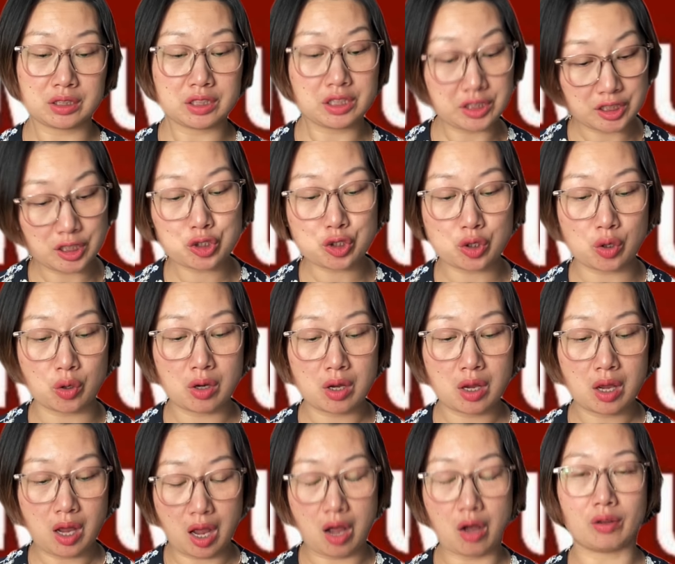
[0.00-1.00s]
你接受
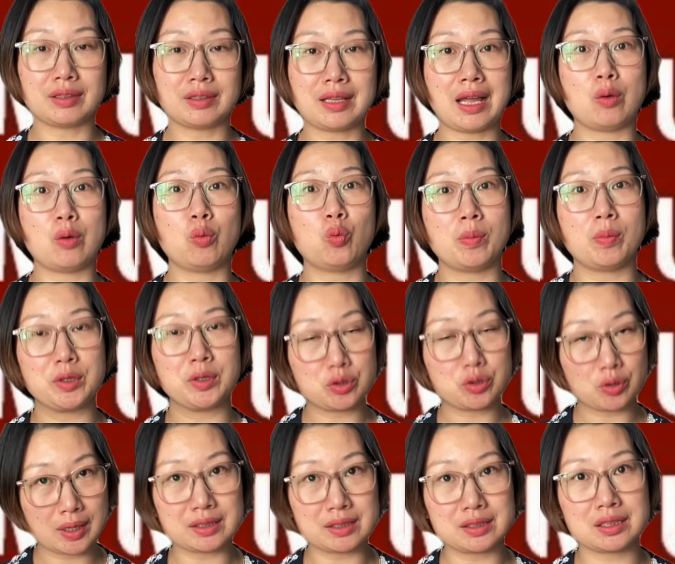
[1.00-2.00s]
好，那我们
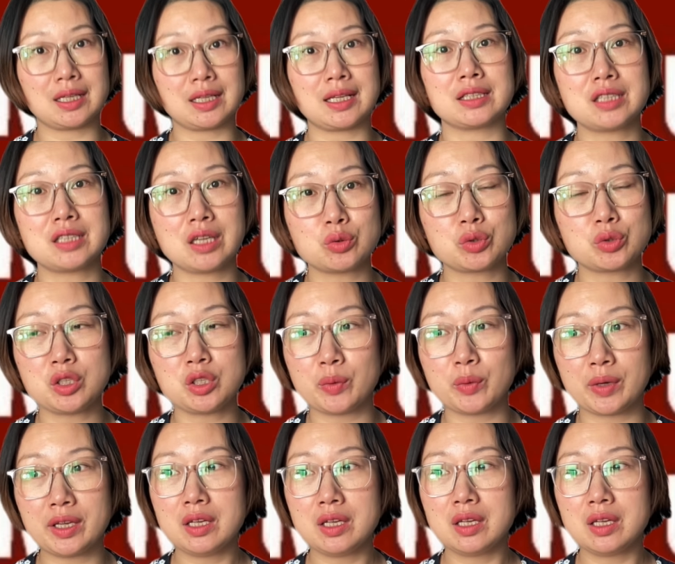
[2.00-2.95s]
就按这个来操作，因为